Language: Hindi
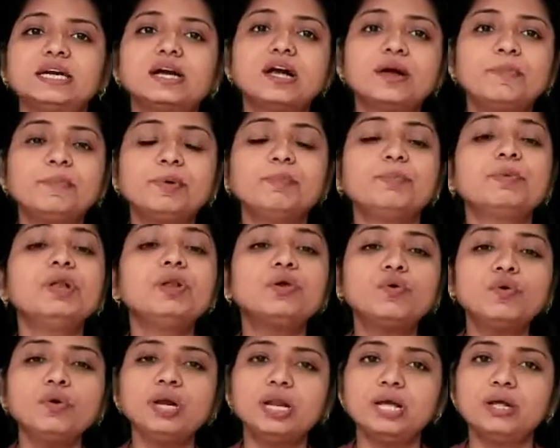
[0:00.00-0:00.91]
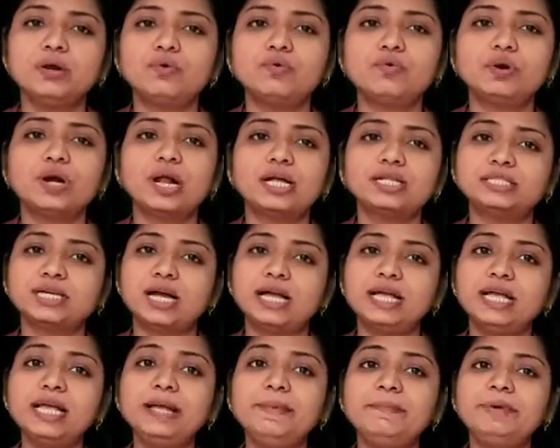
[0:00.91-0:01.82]
जगह पे बिल्कुल नहीं रुकना
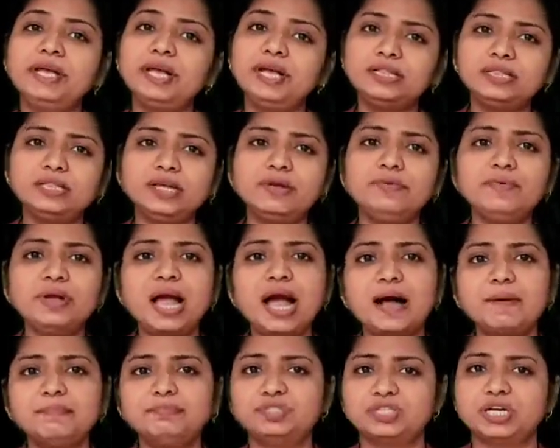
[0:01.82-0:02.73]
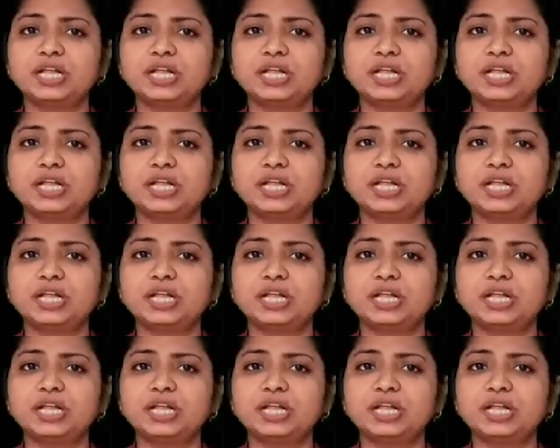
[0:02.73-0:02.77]
चाहिए भीगते हुए आप